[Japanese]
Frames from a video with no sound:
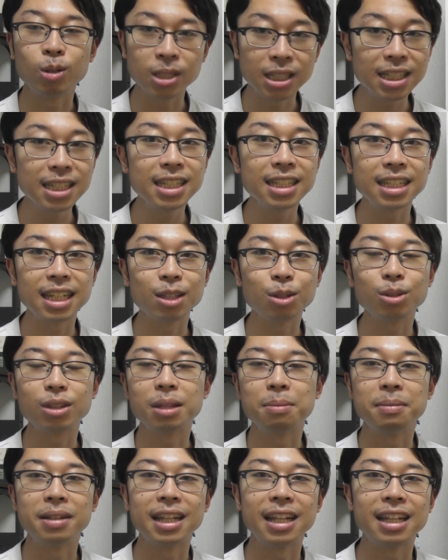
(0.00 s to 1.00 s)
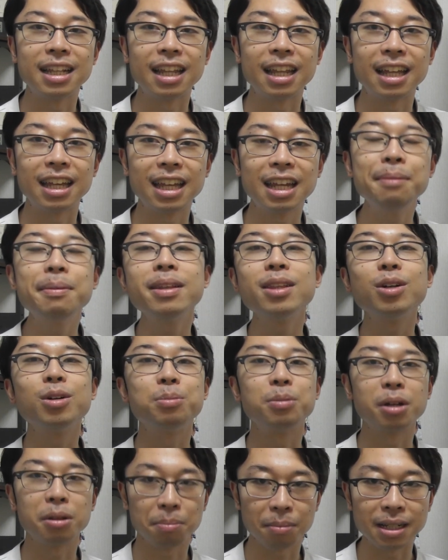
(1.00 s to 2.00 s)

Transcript: ご自身で取ってみていただければと思い